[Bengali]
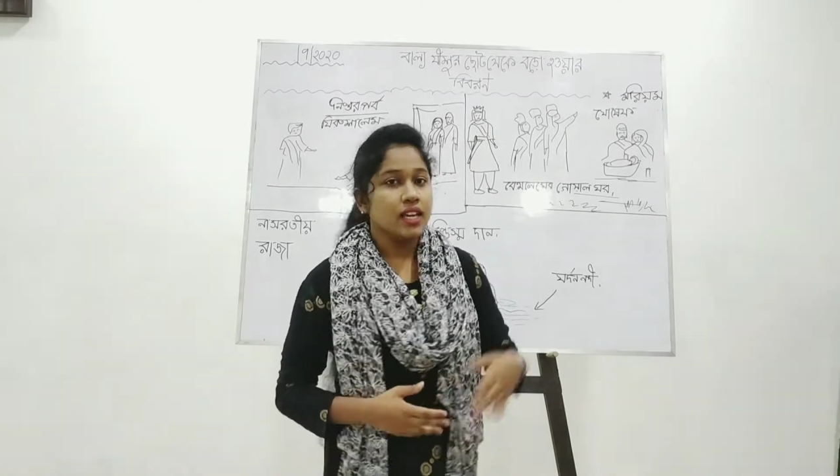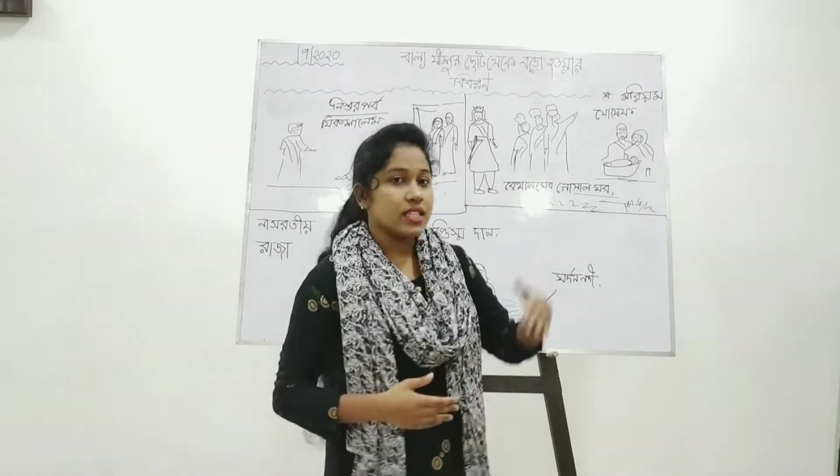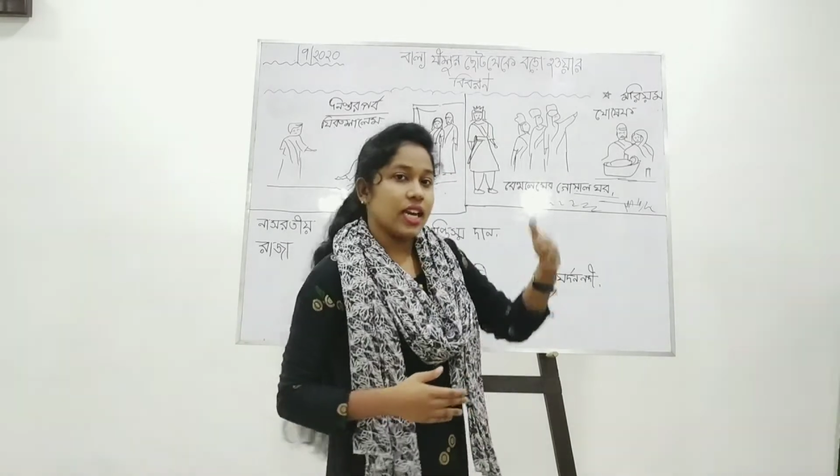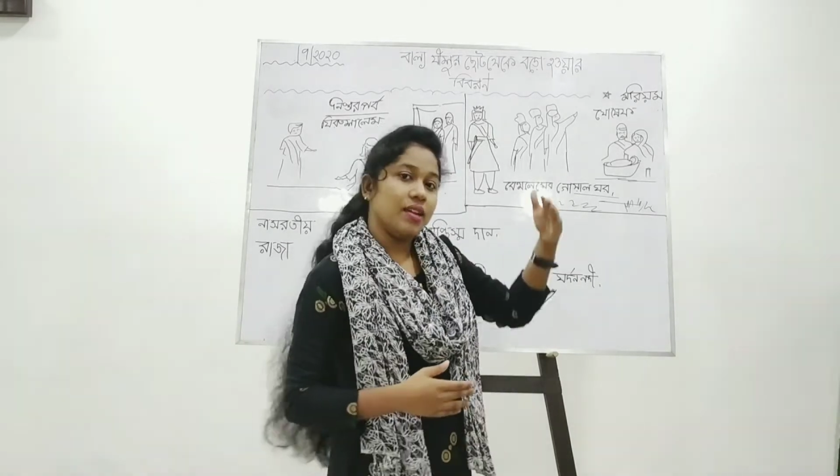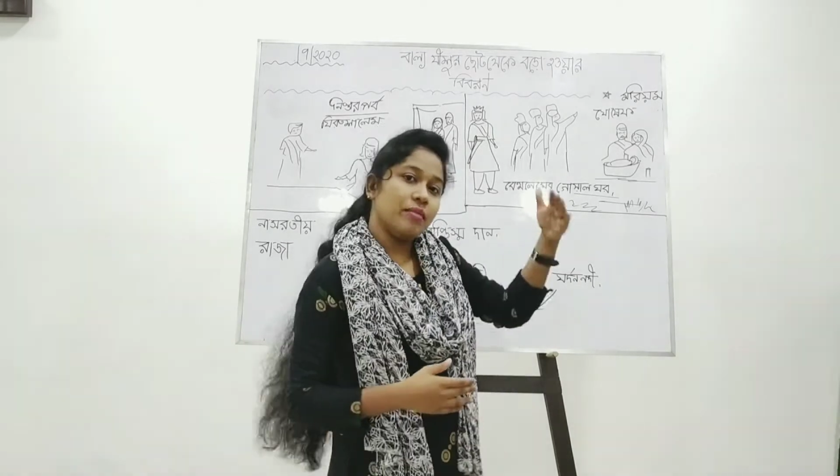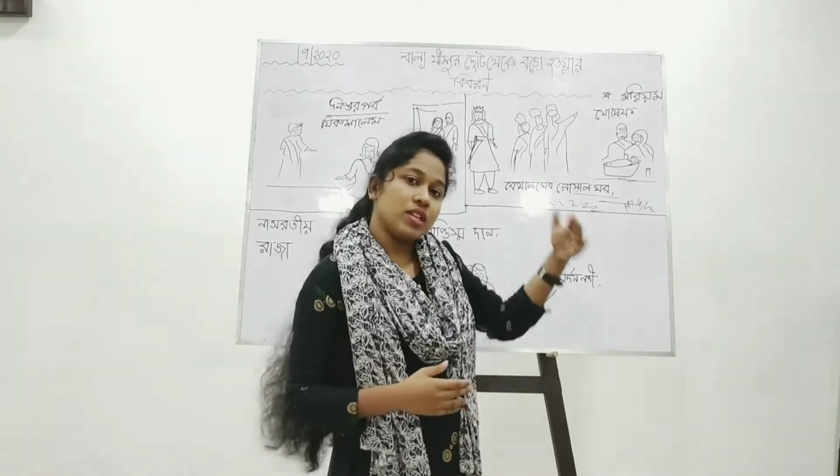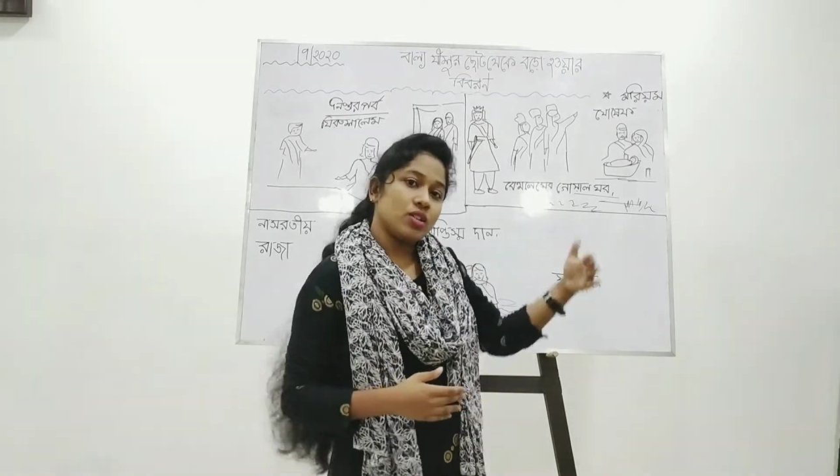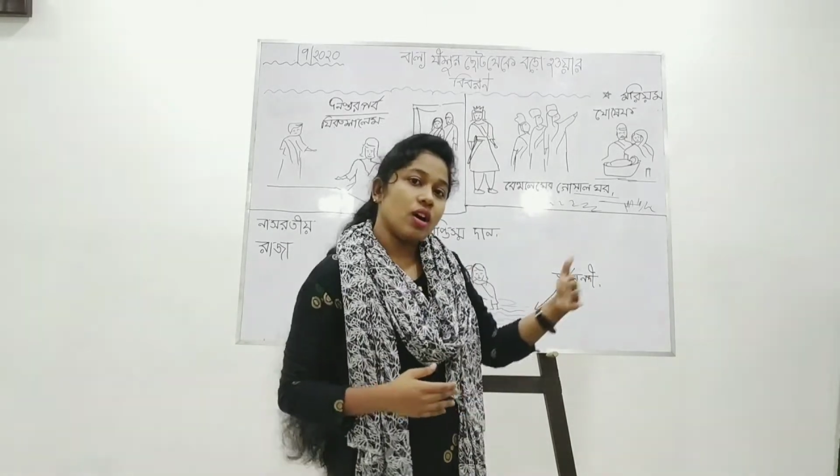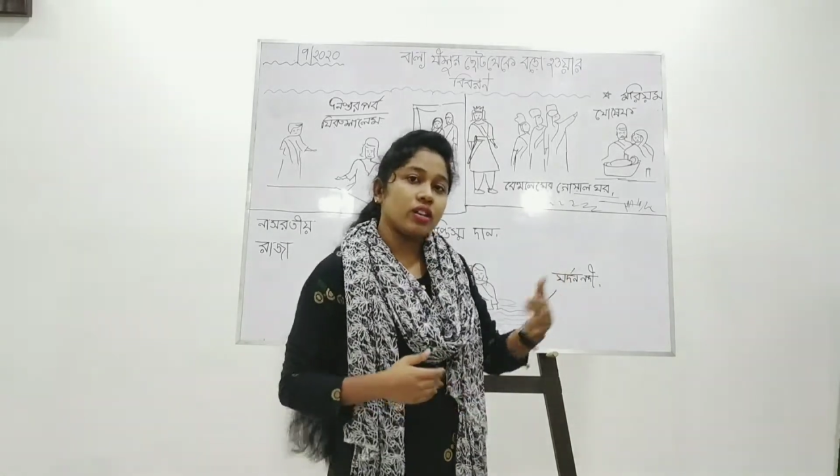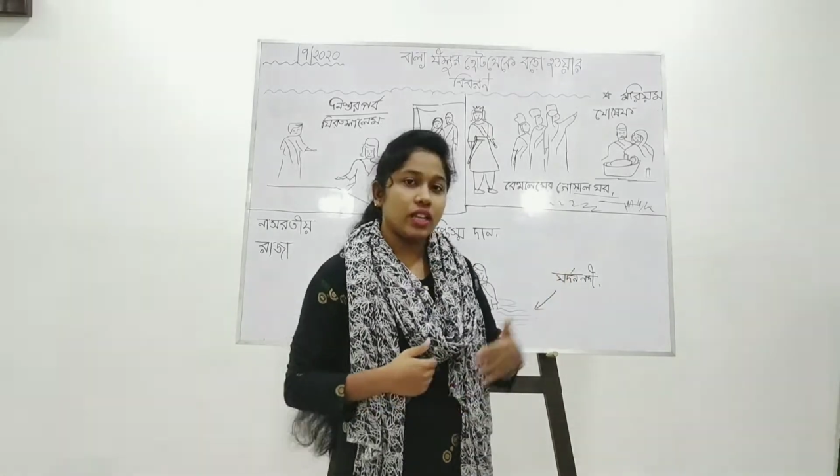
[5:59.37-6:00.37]
সেই
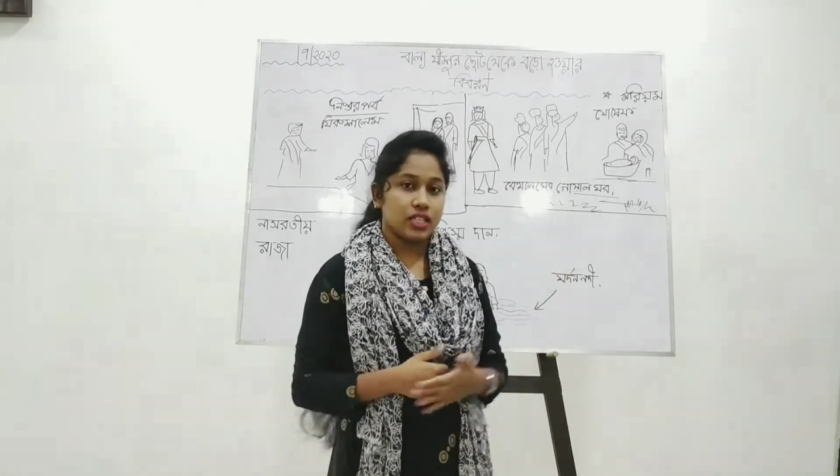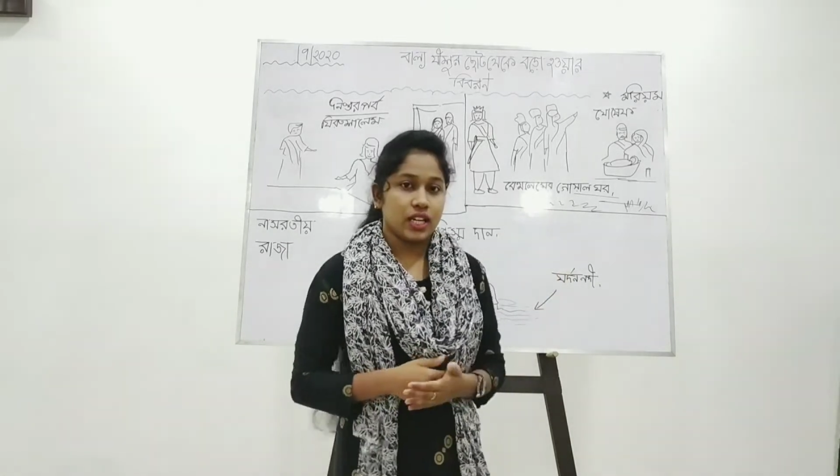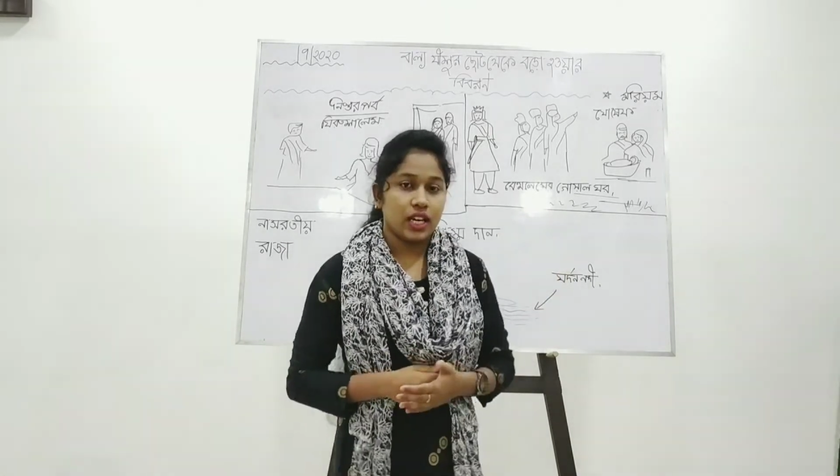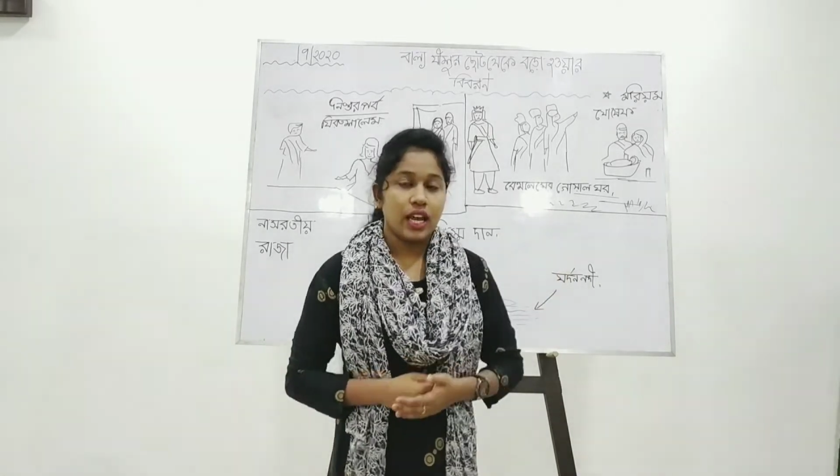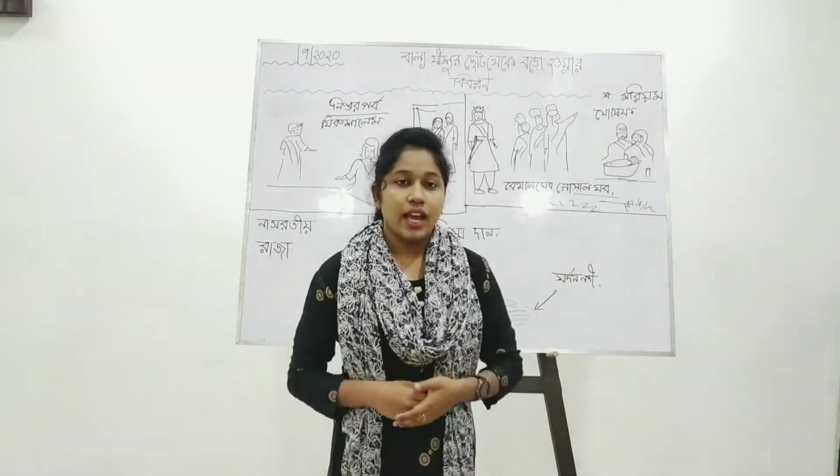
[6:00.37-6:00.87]
মিশর দেশে